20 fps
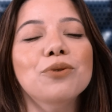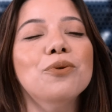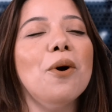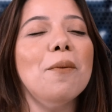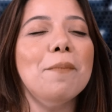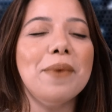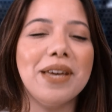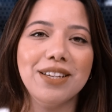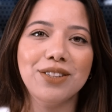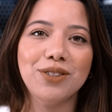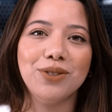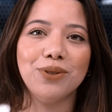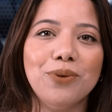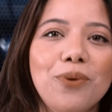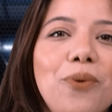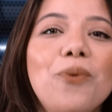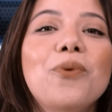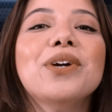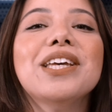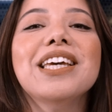do
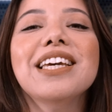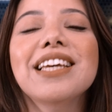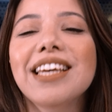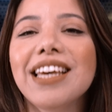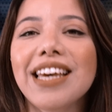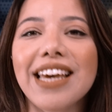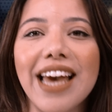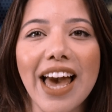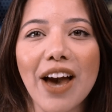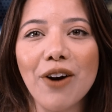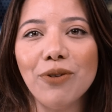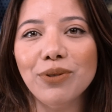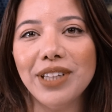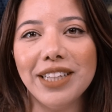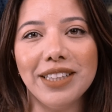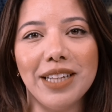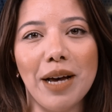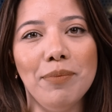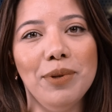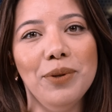começo. O que, que é o
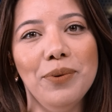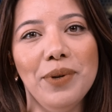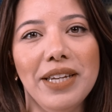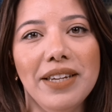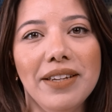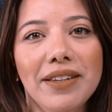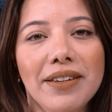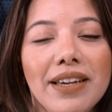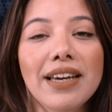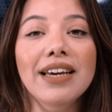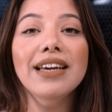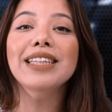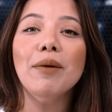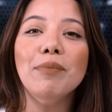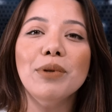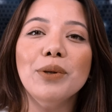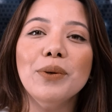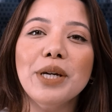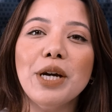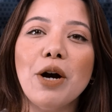TWI?
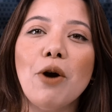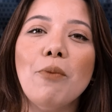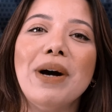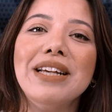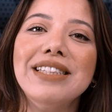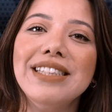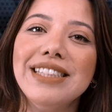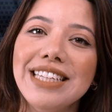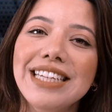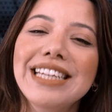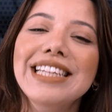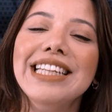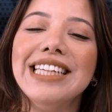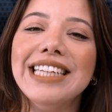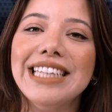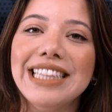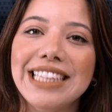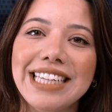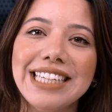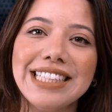TWI é uma sigla
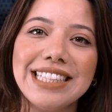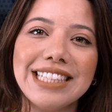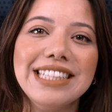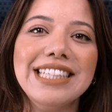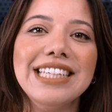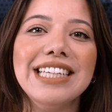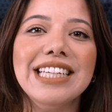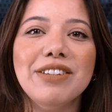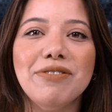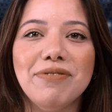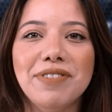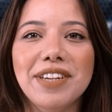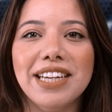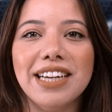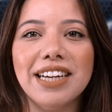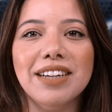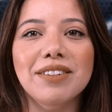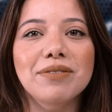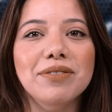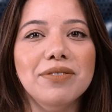em inglês que significa